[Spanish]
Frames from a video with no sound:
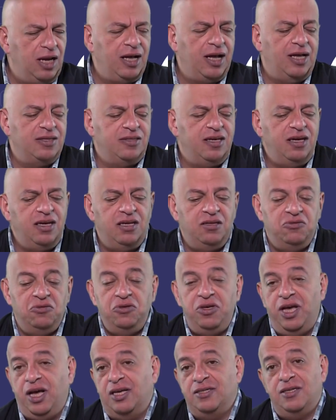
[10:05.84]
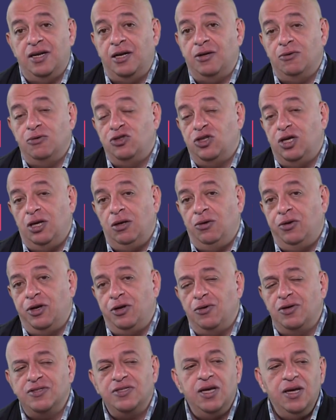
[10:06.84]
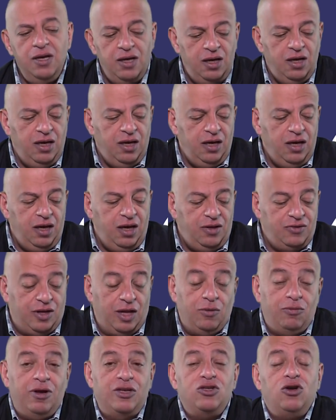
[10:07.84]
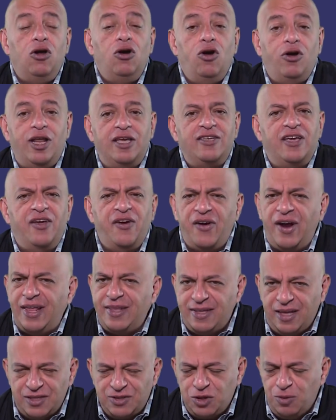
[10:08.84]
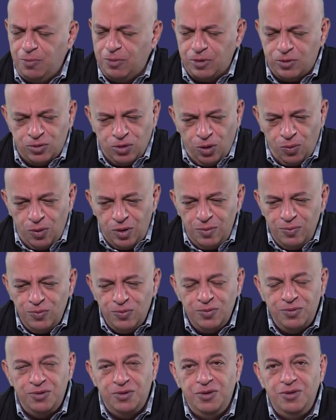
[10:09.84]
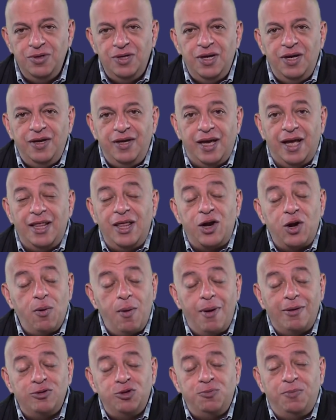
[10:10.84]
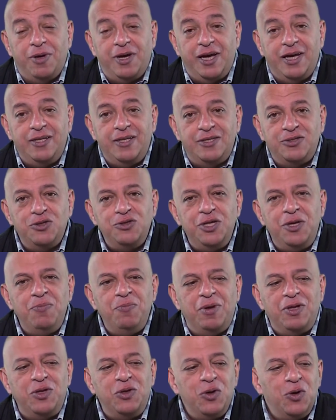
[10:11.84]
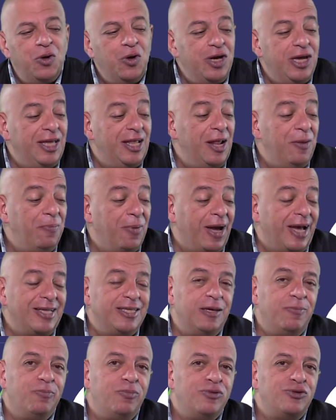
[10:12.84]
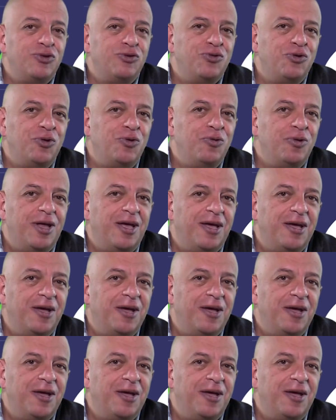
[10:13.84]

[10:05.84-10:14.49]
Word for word: de la casa y tú llegas en la noche y lo recoges. En algunas colonias hay ratas, como en todo el mundo, y él le robaban sus paquetes. Entonces inventó y en el paquete puso todo